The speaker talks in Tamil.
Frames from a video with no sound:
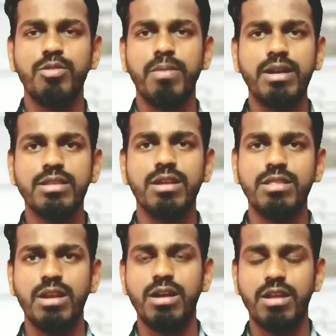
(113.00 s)
ஒரு பட்டன்
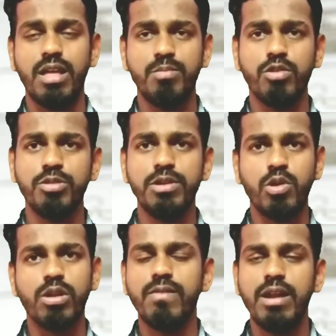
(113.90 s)
தகுத்துனா நான் அது மொத்தமே
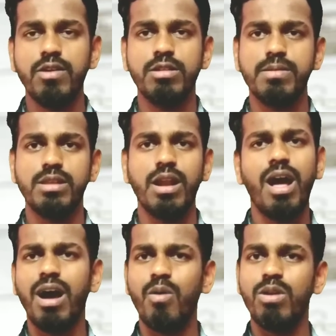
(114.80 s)
டோட்டல் வேல்யூ வருது பார்த்தீங்களா
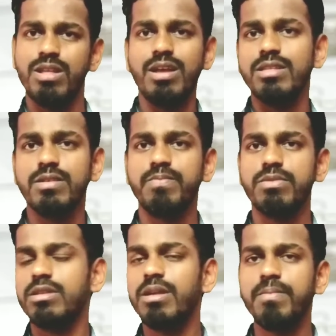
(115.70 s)
அவ்வளோதான் இது
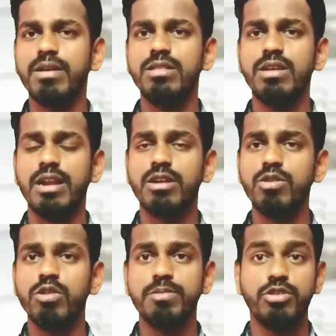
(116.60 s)
என்னப்பா இது எலக்ட்ரானிக்
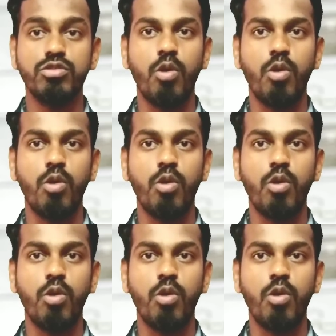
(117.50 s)
ஓட்டிங் மிஷின்